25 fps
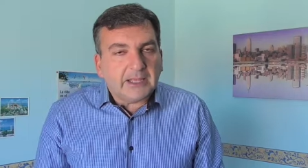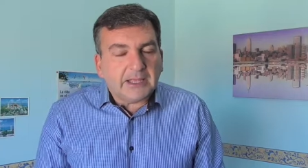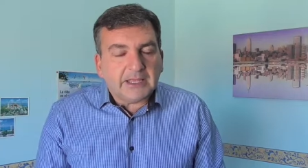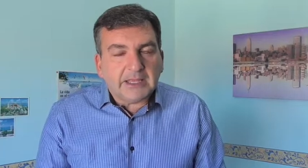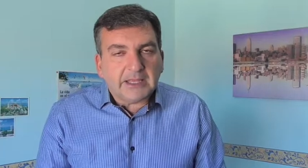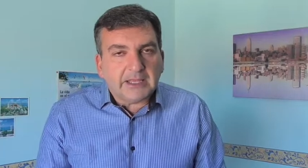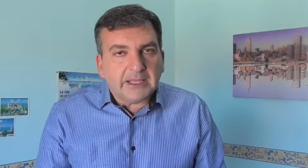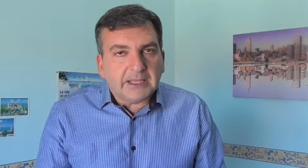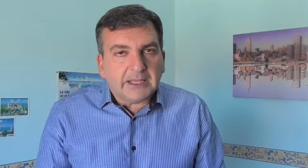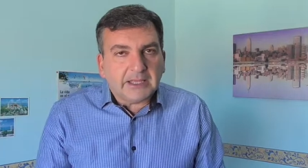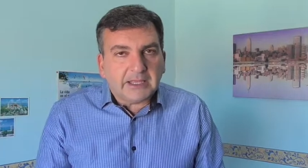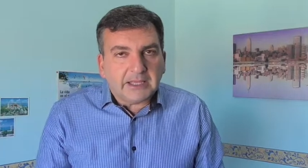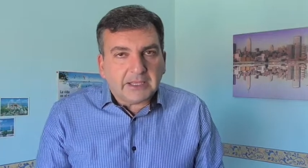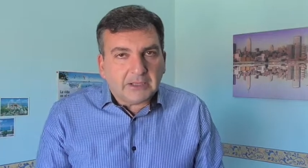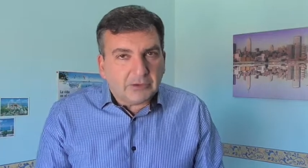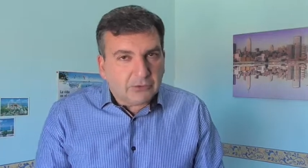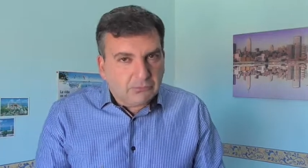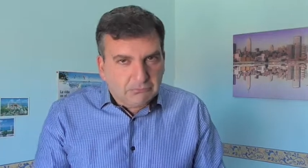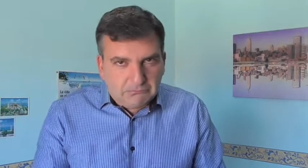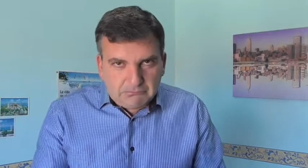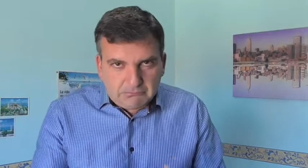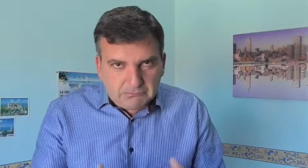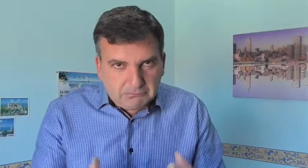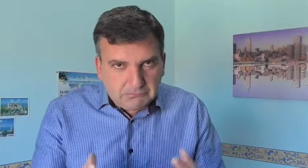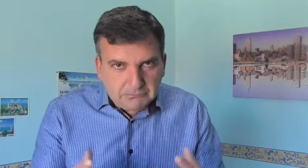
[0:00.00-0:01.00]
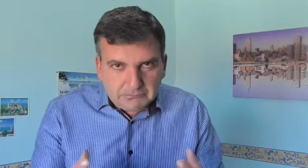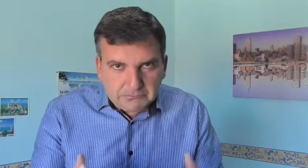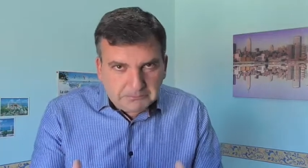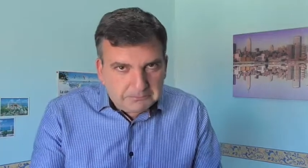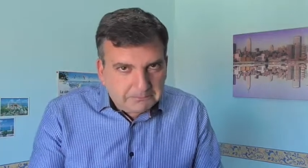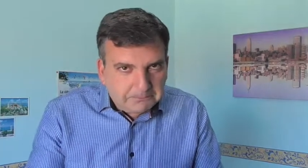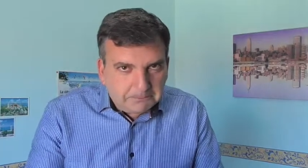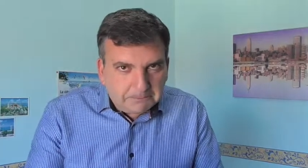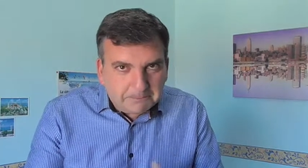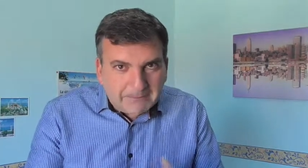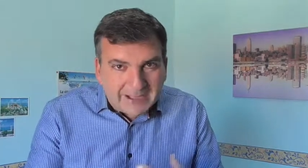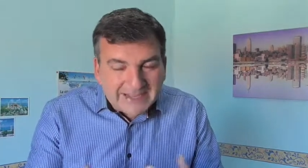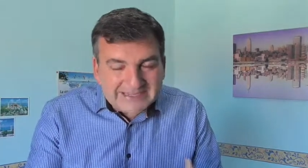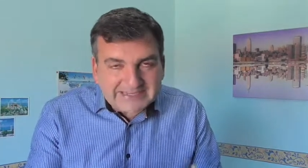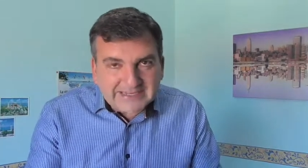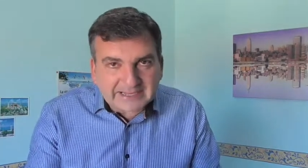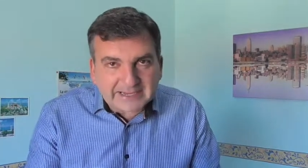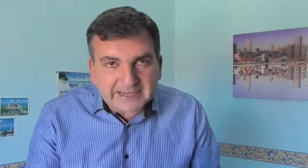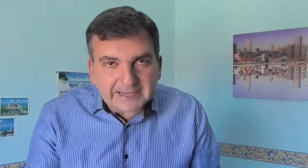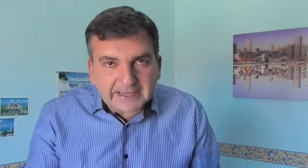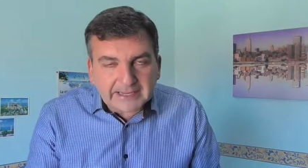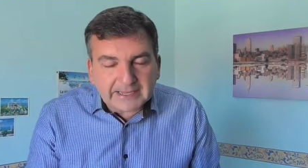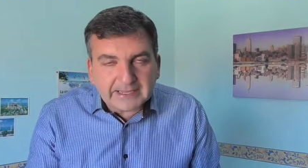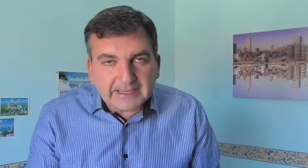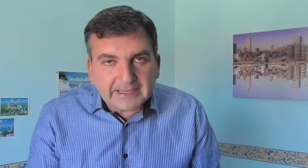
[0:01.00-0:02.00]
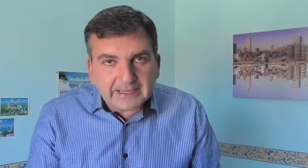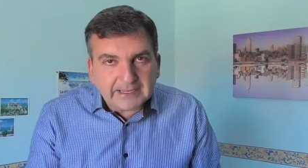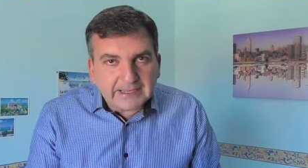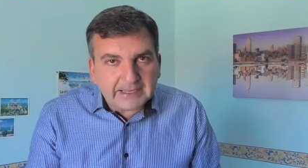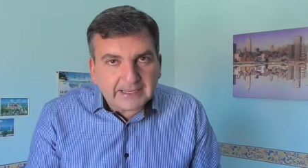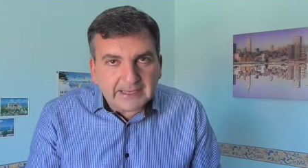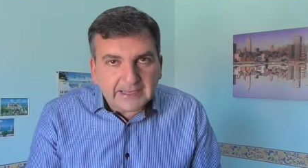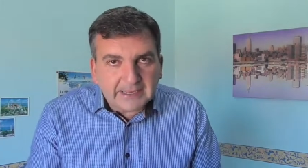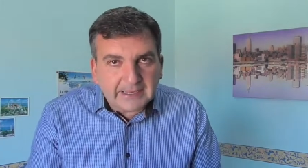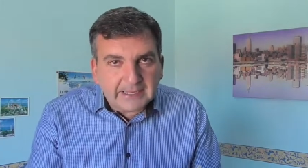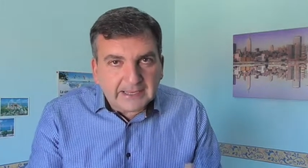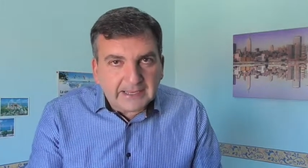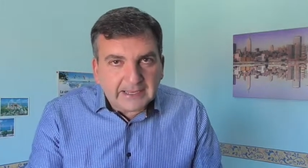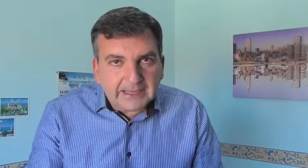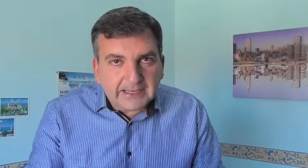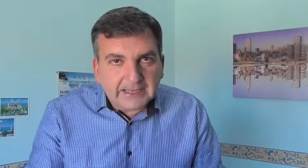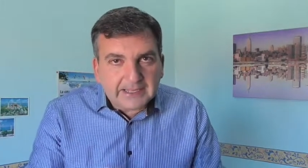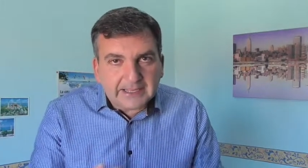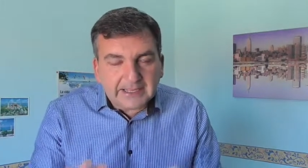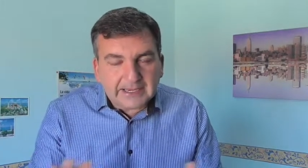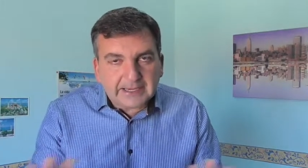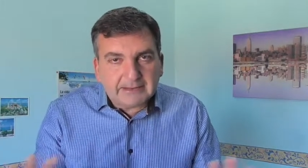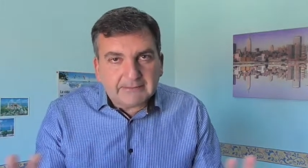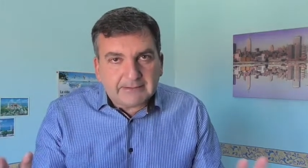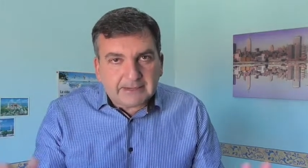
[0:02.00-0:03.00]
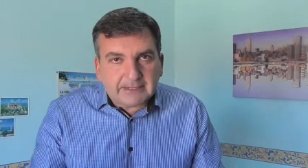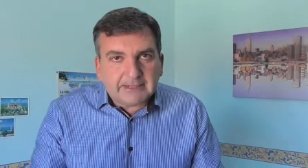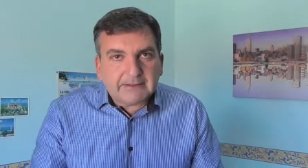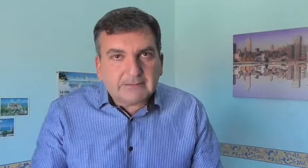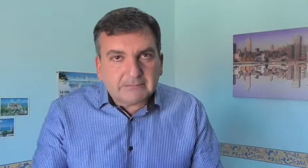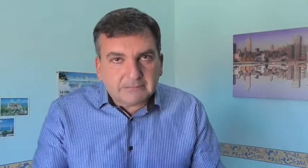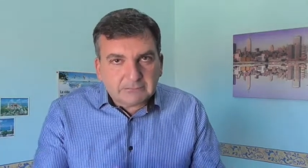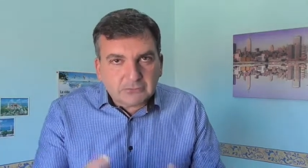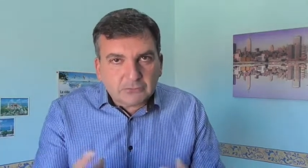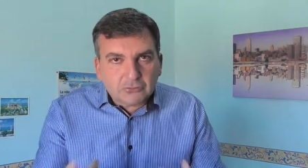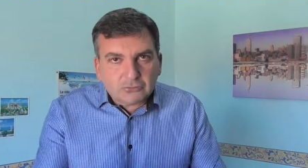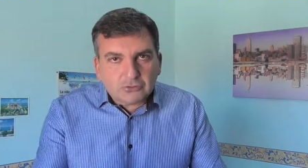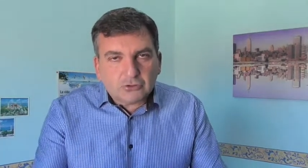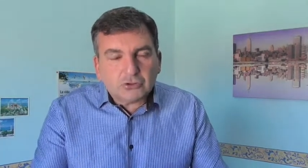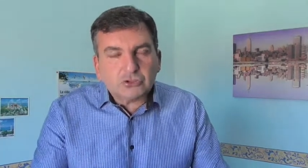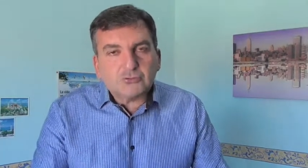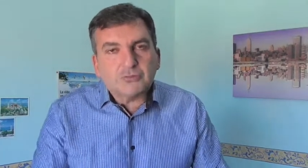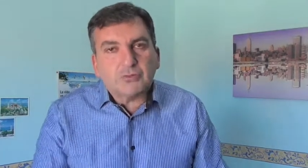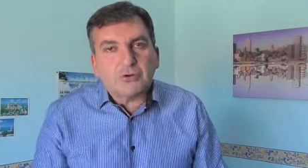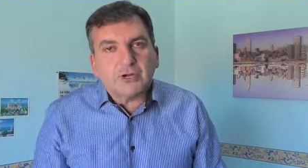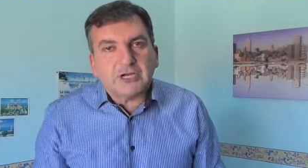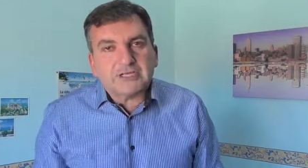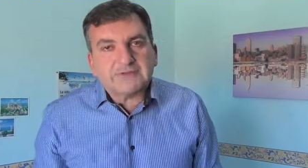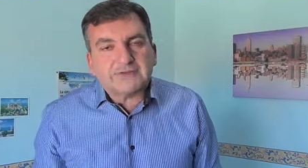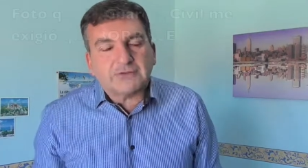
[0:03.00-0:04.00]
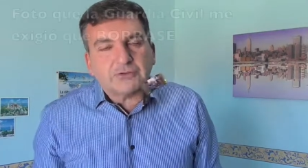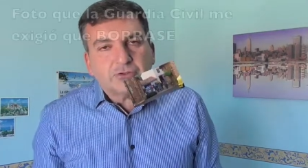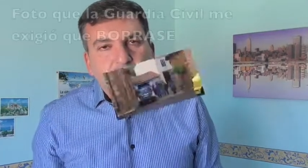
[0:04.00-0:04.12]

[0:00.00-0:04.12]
y va a ser increíble. Os pongo las